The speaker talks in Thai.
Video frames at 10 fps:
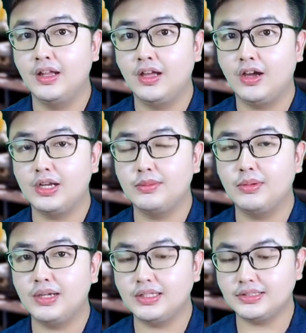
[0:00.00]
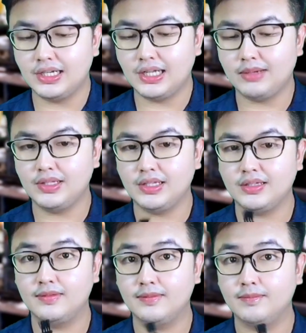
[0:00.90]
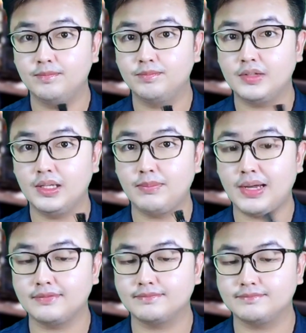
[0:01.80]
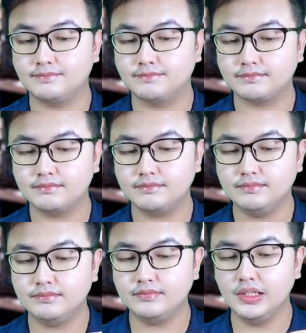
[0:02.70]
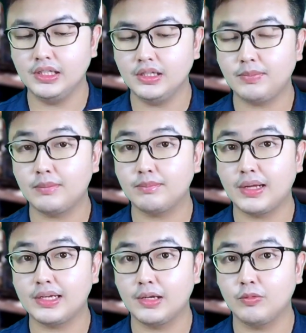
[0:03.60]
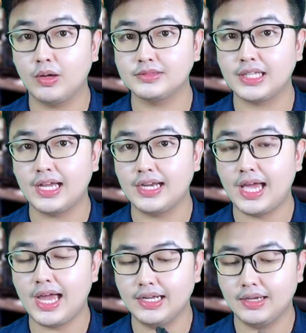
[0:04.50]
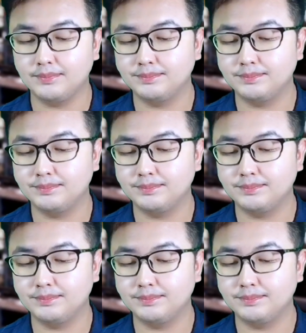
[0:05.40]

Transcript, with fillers: อันนี้เพื่อนๆเจอแล้วครับนี่ที่ปัดนี้ก็ปัดปัดทำความสะอาดได้นะครับ